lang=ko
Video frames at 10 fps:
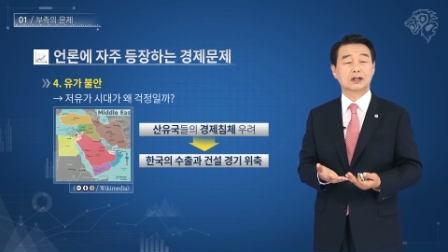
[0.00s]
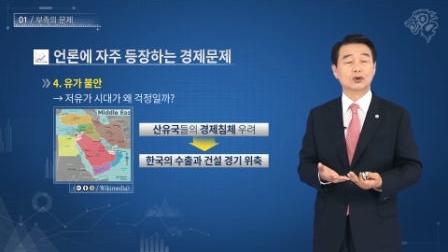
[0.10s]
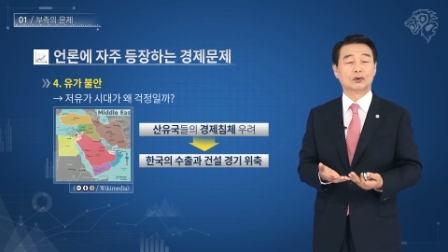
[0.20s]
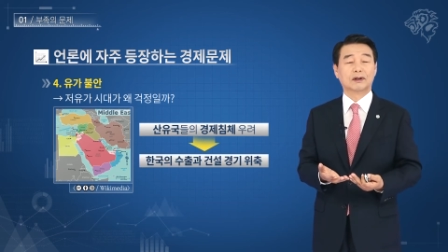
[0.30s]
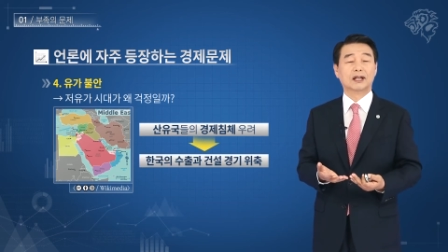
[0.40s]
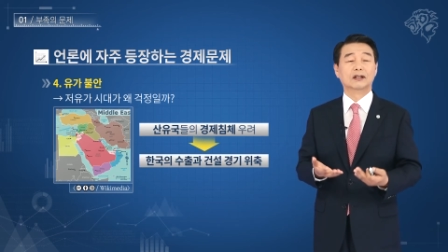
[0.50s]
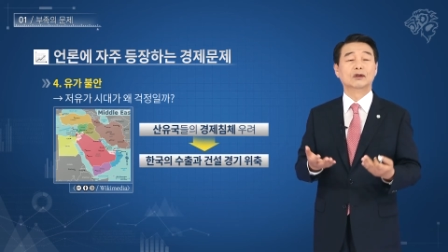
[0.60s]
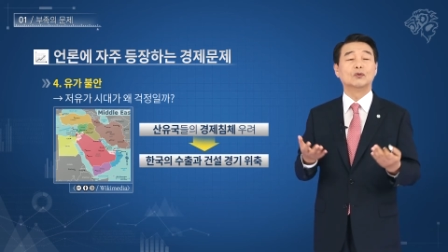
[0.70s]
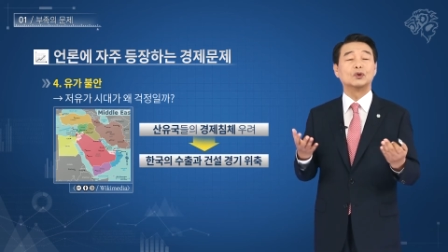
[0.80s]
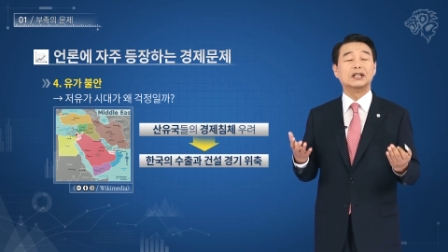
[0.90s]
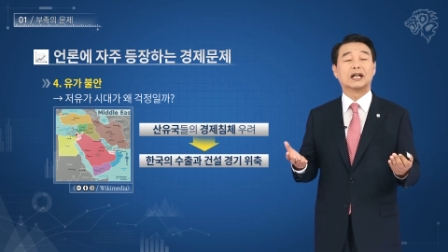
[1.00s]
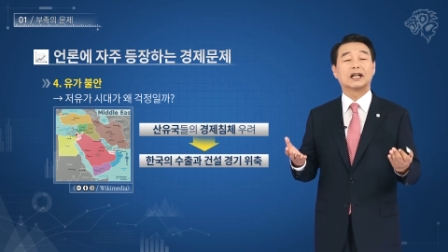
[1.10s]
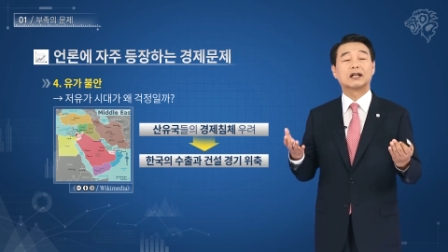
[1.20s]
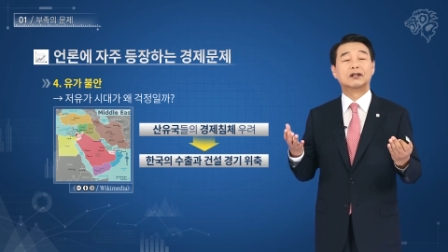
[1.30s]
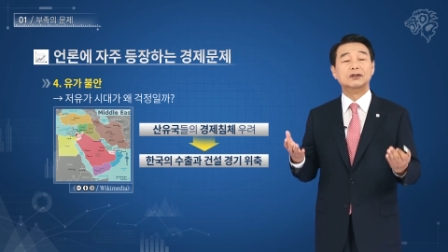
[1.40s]
진출해 있는
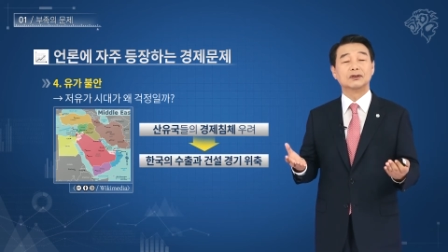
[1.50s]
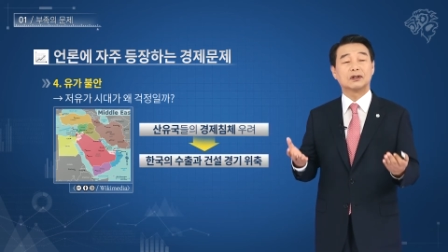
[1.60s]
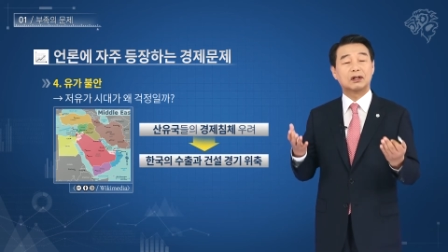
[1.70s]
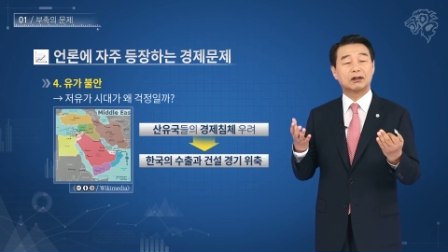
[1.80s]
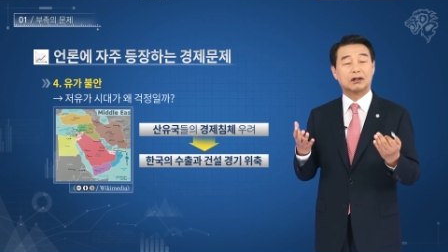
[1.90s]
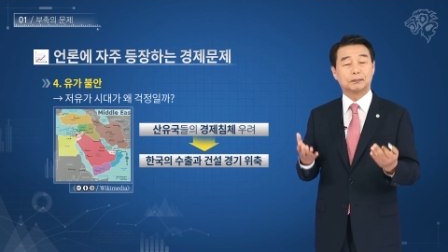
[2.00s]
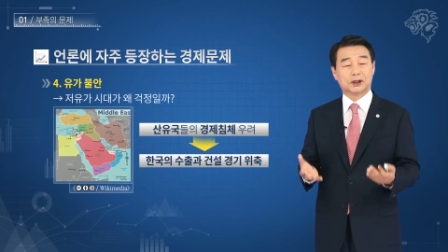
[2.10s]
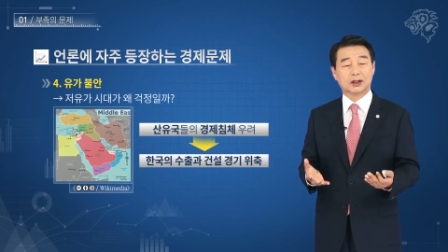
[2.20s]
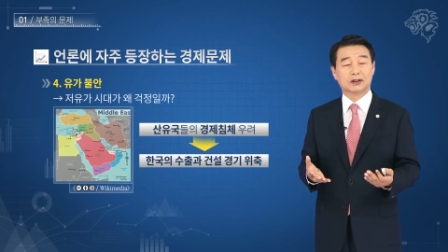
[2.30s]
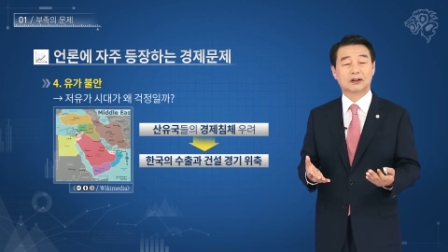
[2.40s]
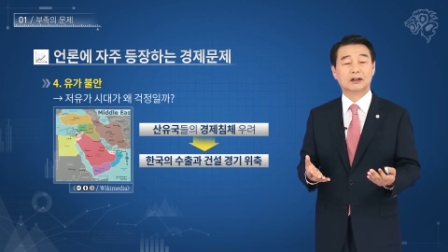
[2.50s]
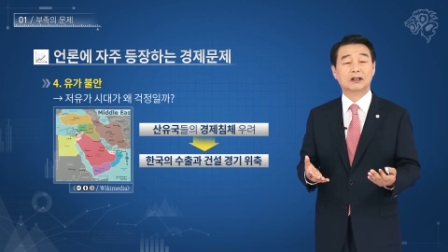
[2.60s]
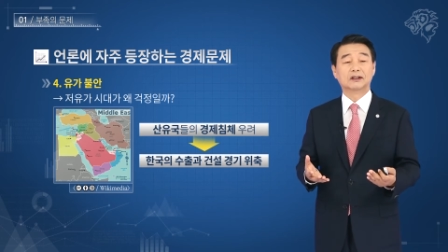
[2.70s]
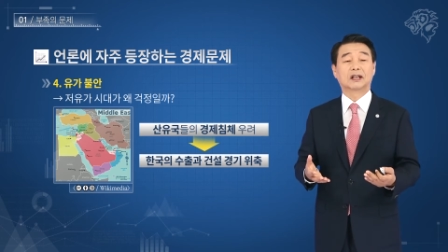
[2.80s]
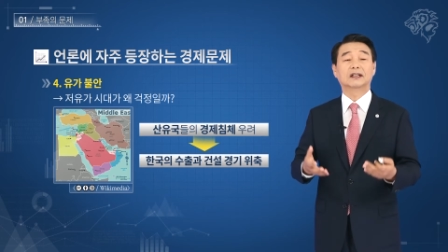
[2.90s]
우리나라의 건설 업체들
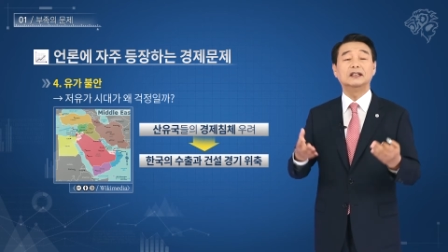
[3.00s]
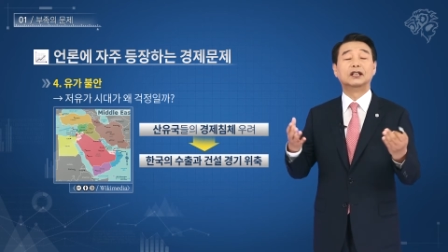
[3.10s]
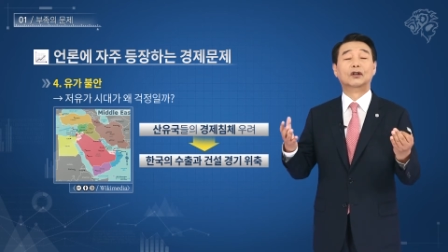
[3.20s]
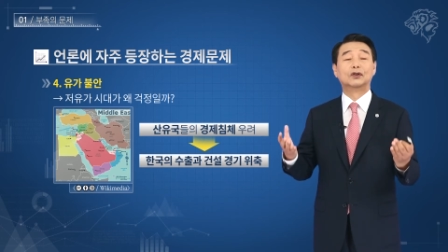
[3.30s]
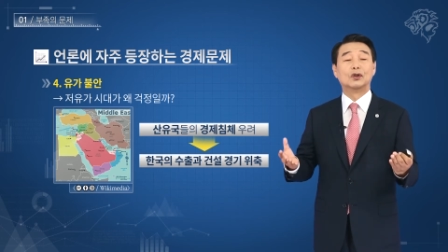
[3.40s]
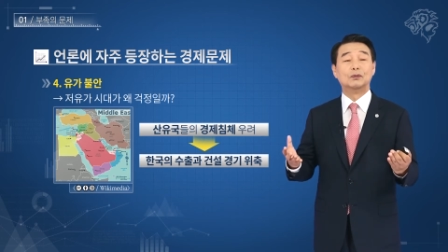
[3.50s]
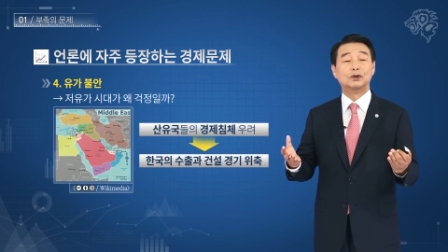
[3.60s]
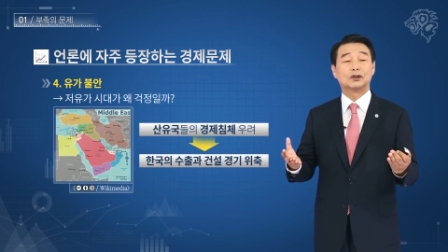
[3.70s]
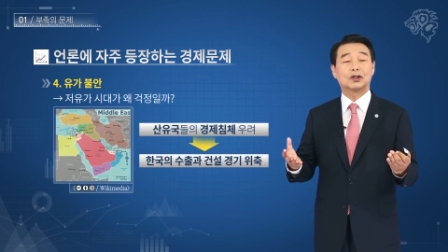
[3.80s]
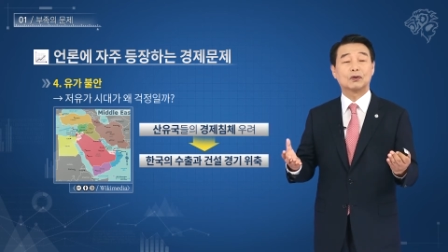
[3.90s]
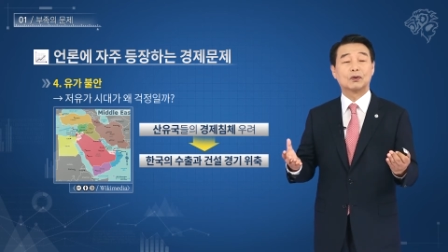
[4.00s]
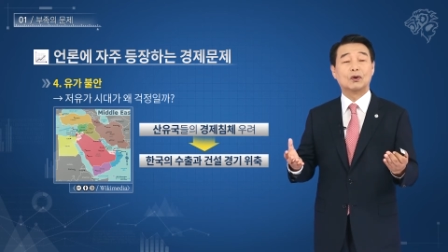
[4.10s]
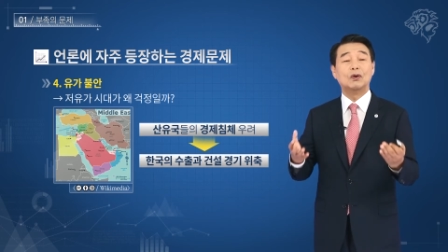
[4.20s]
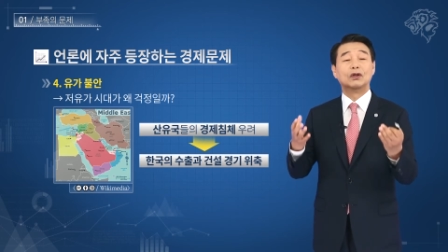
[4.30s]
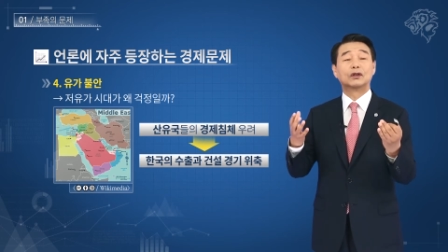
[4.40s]
대단히 어려움을
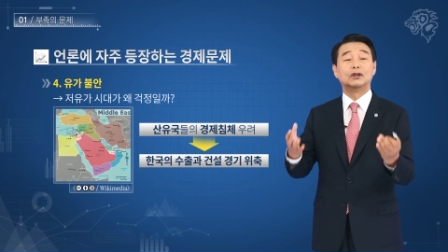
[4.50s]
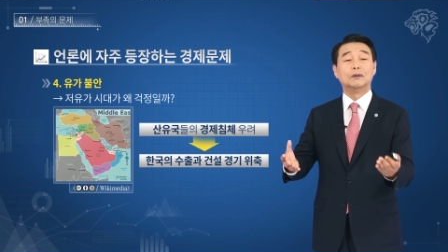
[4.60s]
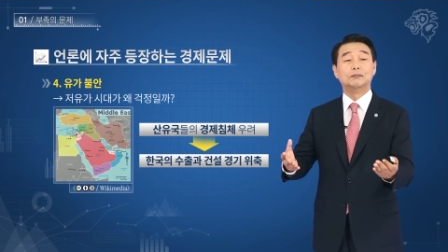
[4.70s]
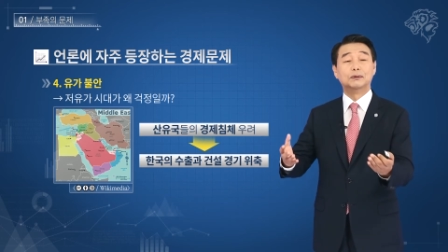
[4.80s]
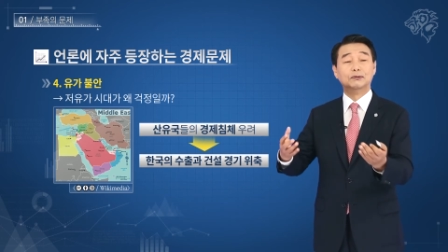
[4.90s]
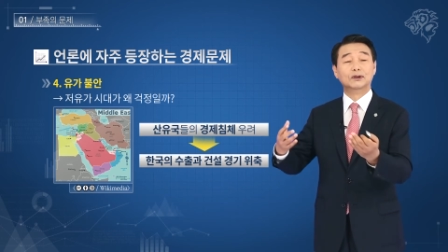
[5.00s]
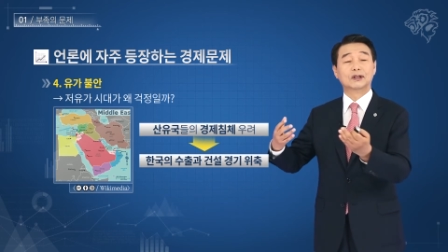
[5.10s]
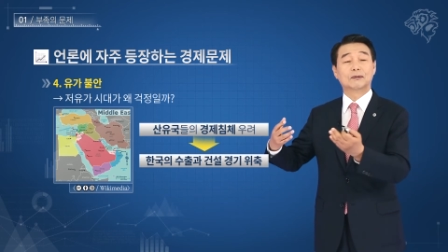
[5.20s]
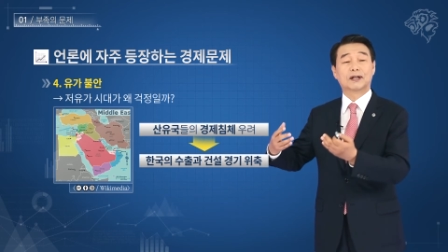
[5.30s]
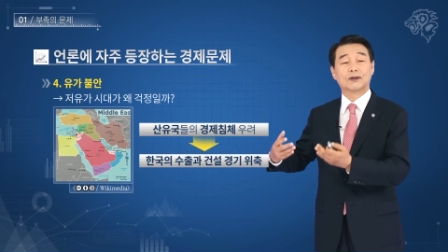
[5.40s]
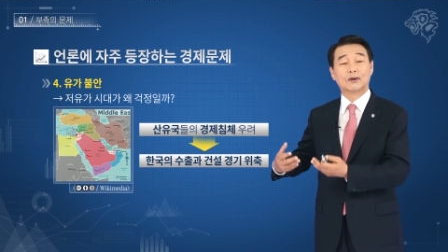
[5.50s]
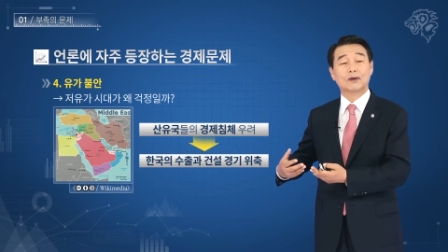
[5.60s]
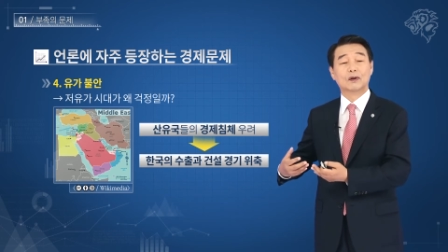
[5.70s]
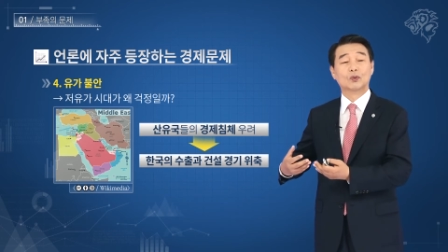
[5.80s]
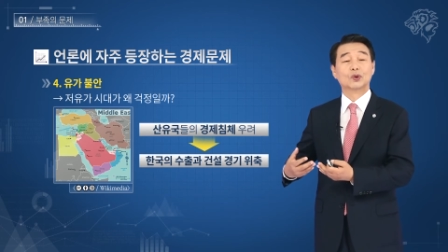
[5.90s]
겪고 그런 부분들이
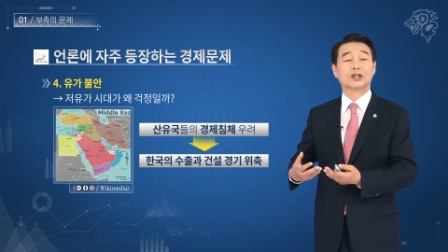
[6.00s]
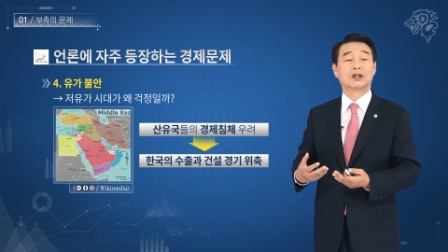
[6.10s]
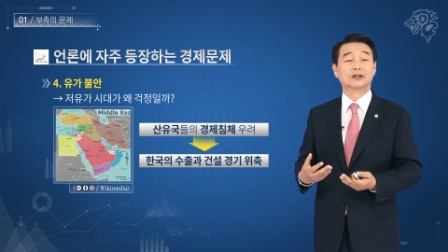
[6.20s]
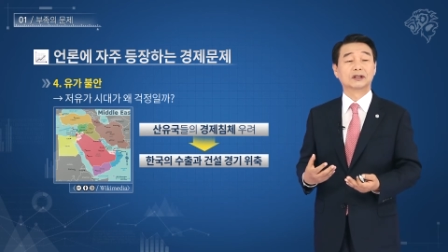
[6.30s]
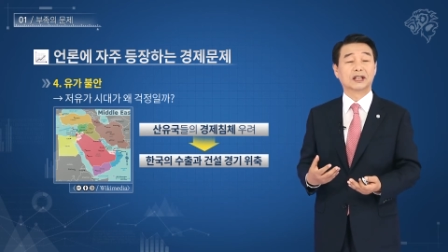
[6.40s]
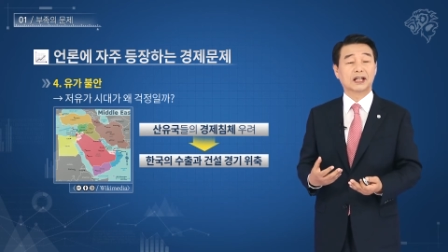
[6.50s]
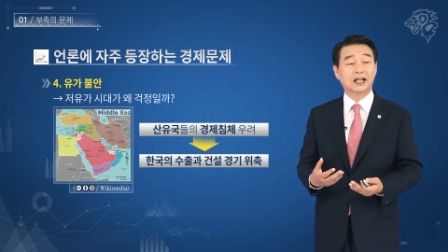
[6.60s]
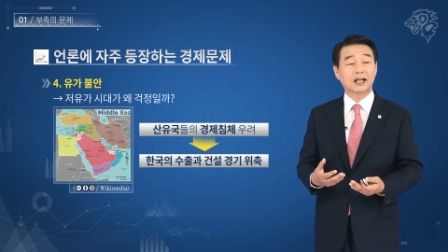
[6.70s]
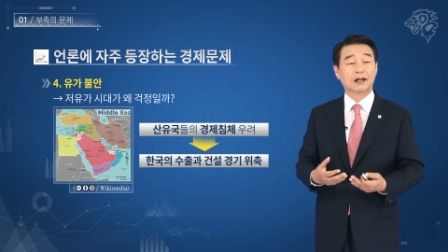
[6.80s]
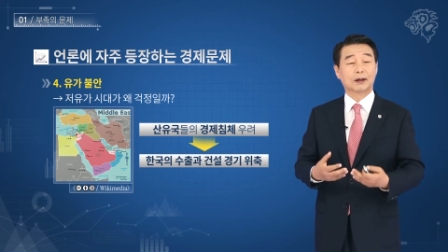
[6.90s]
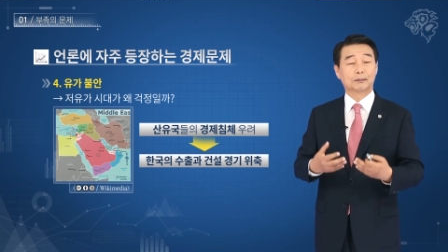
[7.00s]
바로 우리 경제의